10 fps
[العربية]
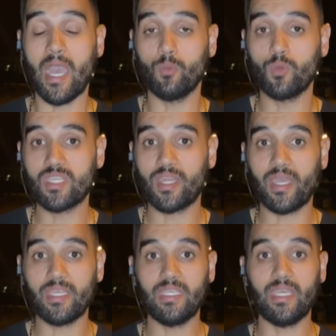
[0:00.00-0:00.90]

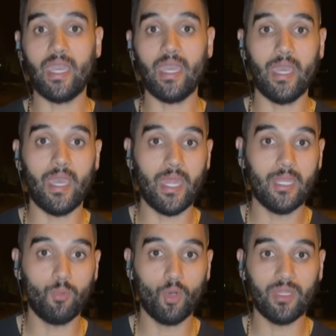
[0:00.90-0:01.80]
الوزراء آه،
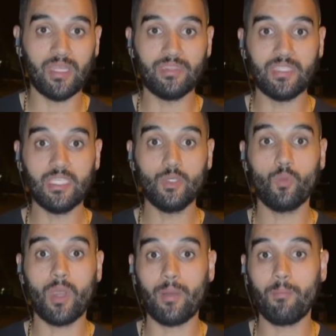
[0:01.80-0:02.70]
البولندي
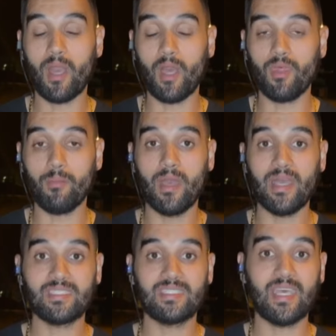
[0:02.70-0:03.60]
ومعظم
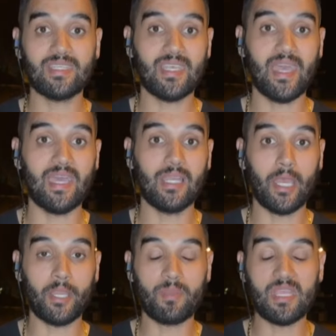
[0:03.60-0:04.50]
الساسة
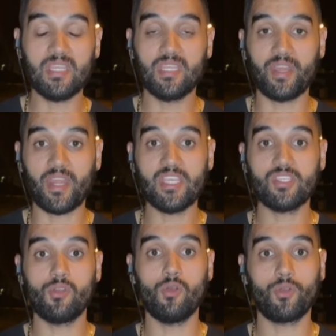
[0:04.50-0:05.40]
الغربيين
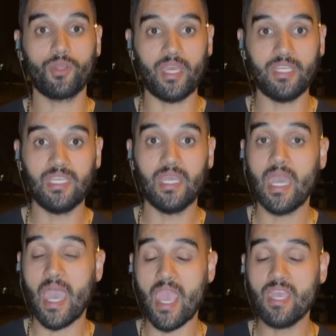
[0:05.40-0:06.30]
الرئيس الأوكراني
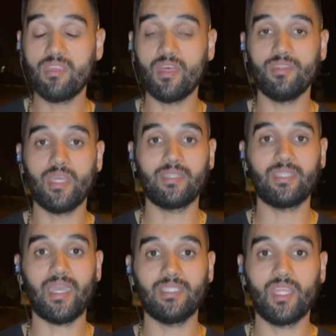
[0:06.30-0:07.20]
أيضا
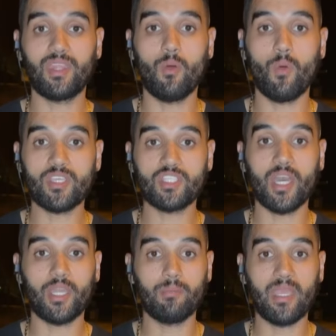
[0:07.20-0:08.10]
تحدث
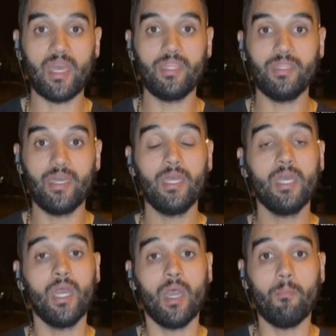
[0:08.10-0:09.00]
وأشار بان
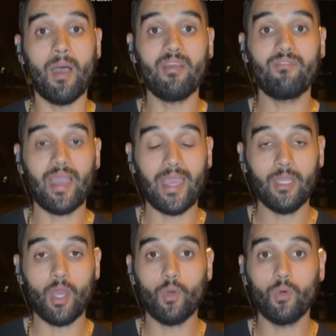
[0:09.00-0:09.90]
ما
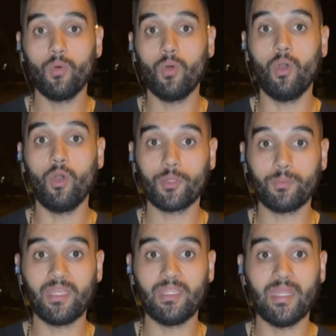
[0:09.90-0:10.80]
فعله
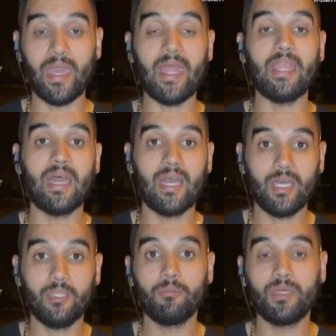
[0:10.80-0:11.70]
اوربن
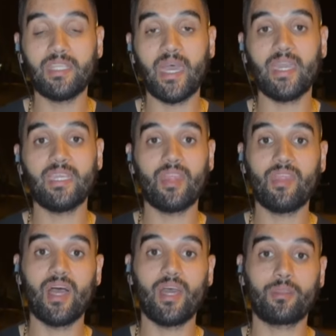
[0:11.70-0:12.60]
الان بدا
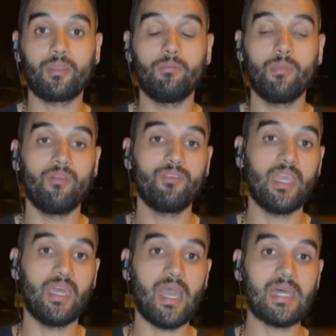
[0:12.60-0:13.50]
يظهر
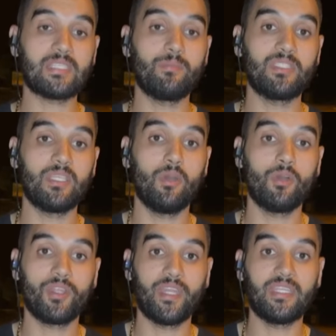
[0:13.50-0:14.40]
في العاصمه
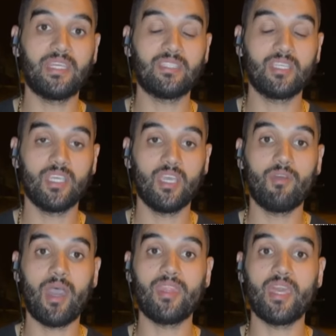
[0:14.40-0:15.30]
الاوكرانيه
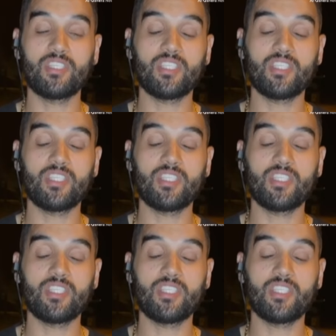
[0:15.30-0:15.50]
كييف هذا